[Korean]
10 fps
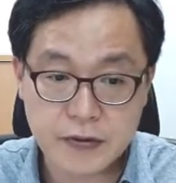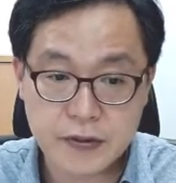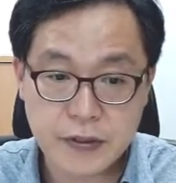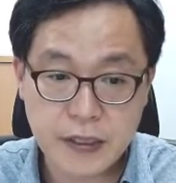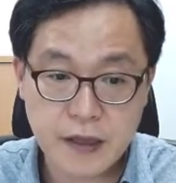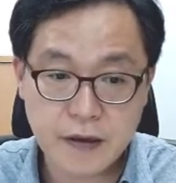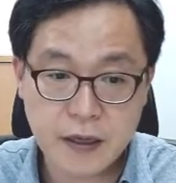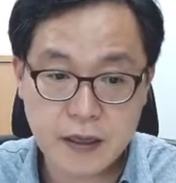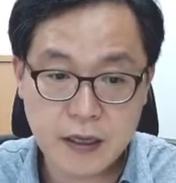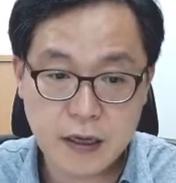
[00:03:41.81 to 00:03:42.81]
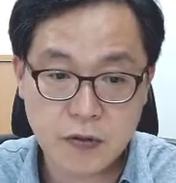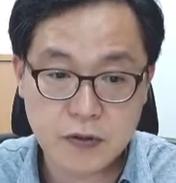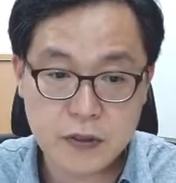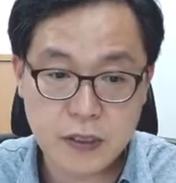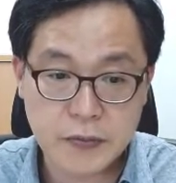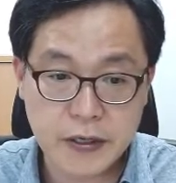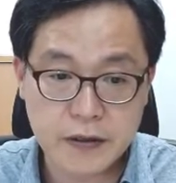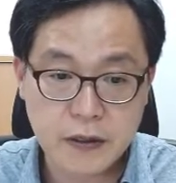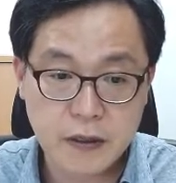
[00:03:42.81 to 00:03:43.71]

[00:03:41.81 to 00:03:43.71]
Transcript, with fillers: 그죠? 이게 스캐닝이라고 치면